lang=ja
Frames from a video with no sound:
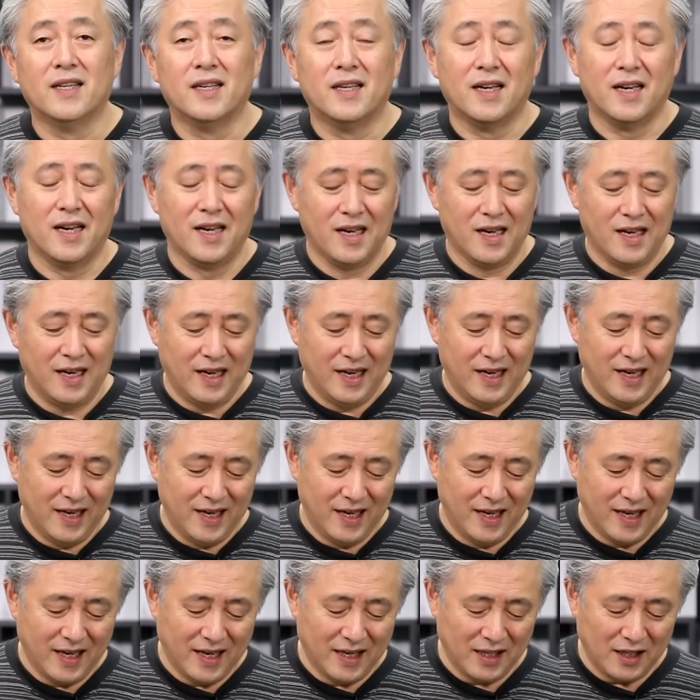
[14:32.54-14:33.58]

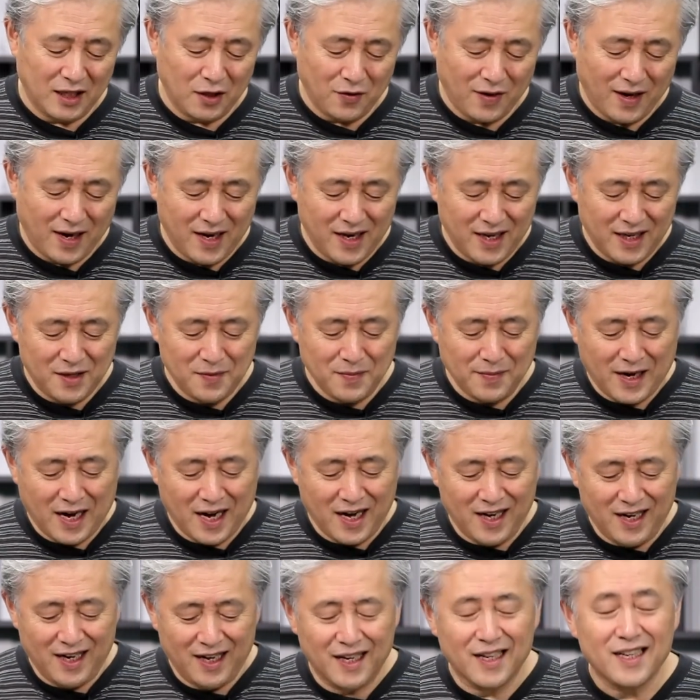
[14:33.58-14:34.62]
えー、あなたは今
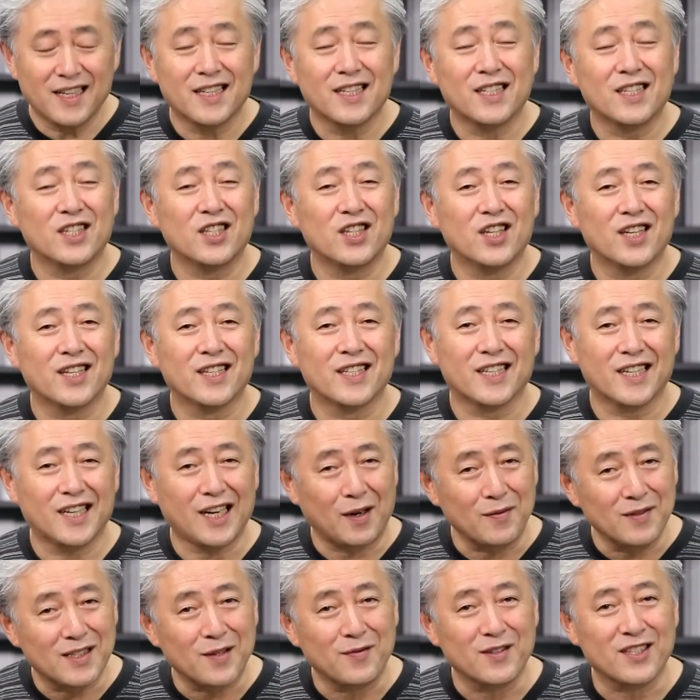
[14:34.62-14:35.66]

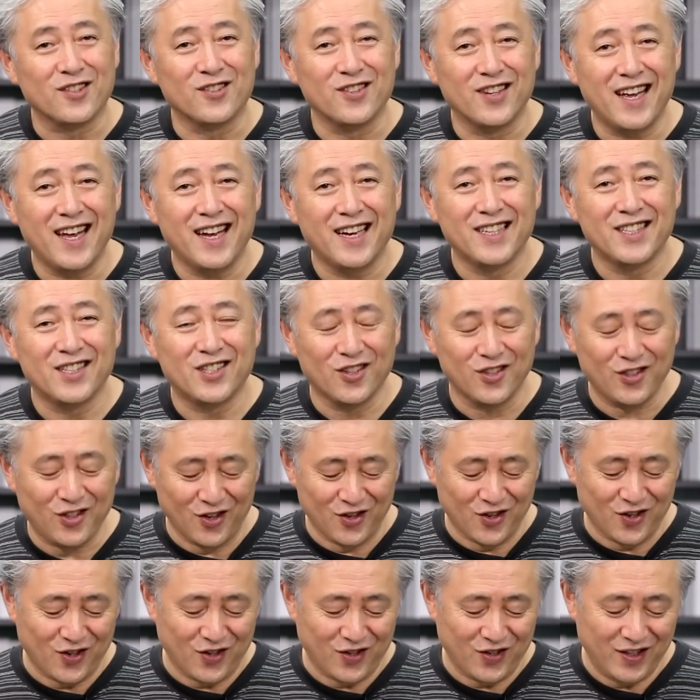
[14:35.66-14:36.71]
神様とね主
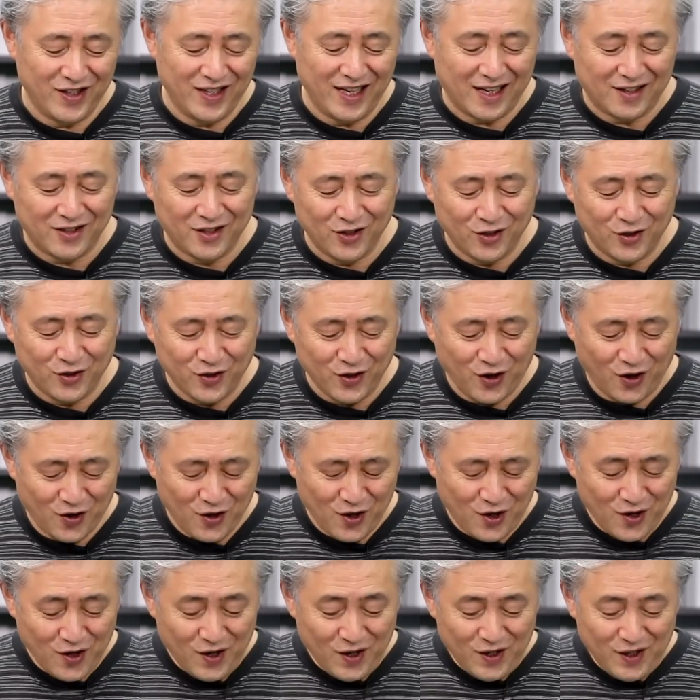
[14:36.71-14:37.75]
との約束を
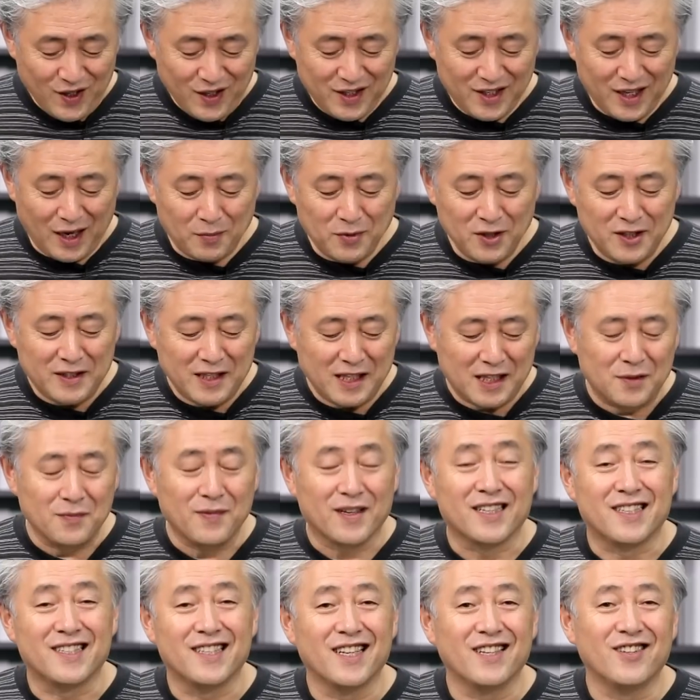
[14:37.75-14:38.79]
破ってし
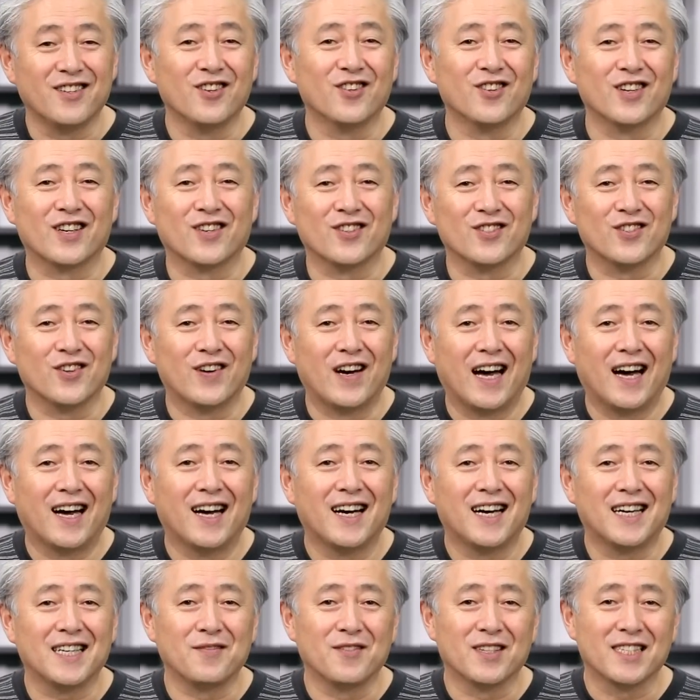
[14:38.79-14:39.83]
まっているようなことは
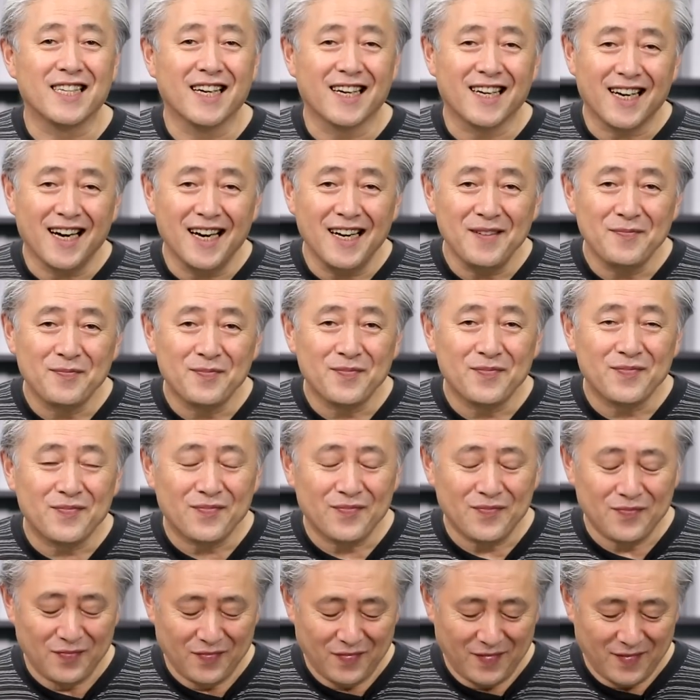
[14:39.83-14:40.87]
ありませんか
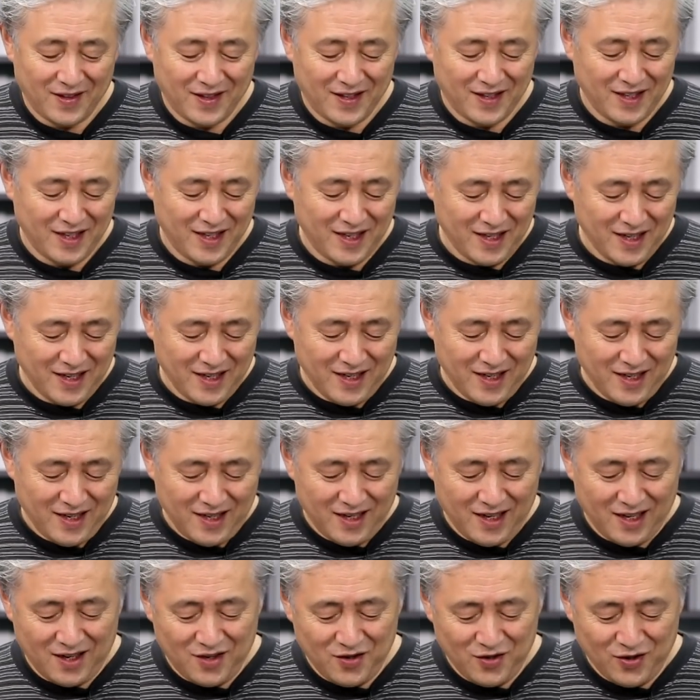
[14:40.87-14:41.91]

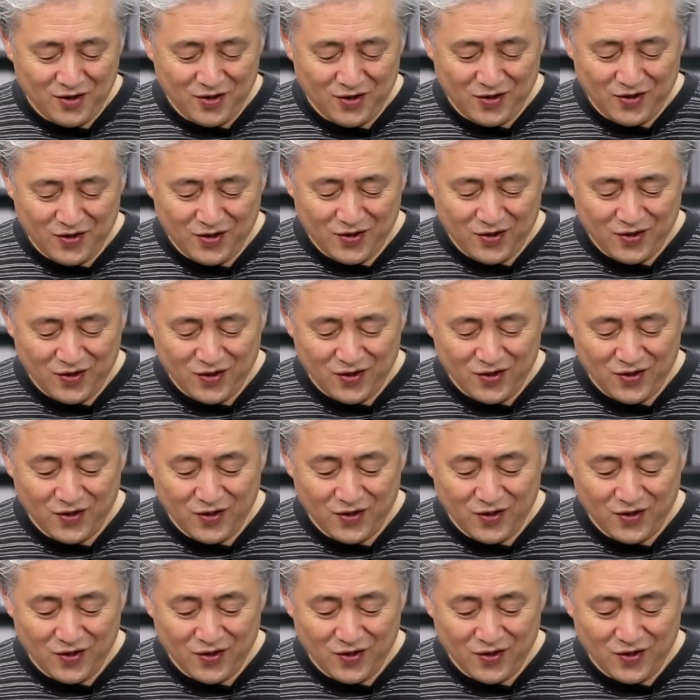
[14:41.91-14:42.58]
あの